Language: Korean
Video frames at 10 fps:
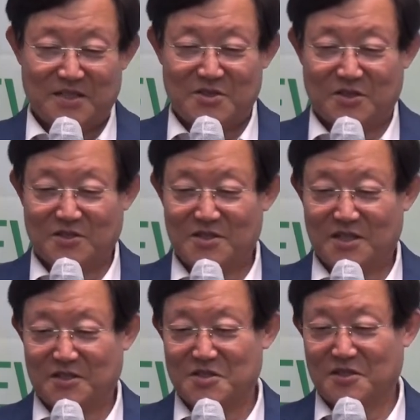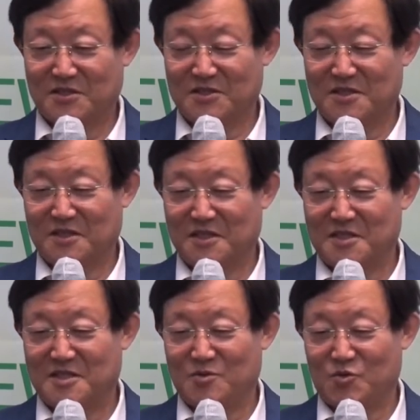정작 정승이
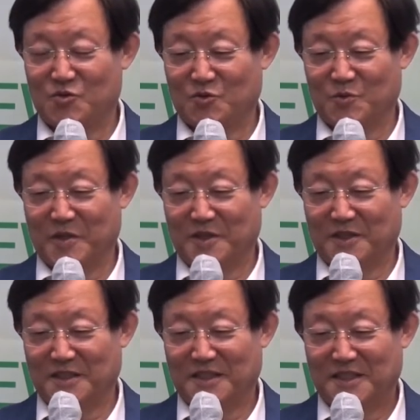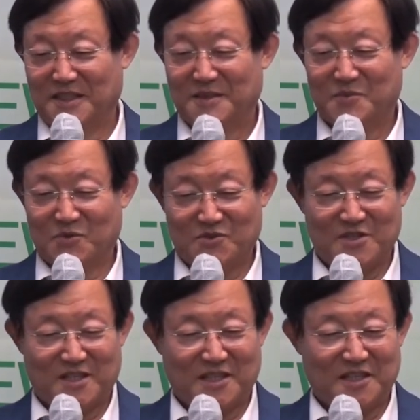죽으면은
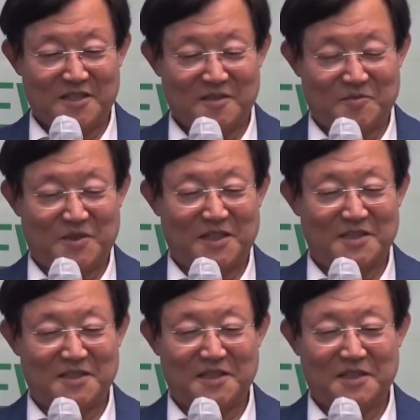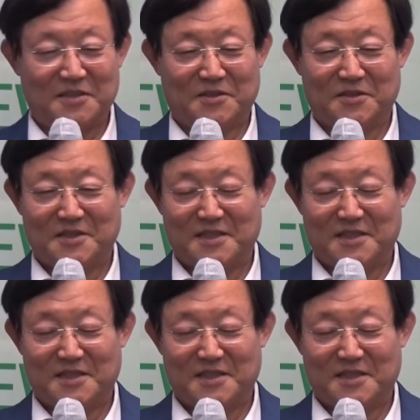문상객이 없다는 거예요.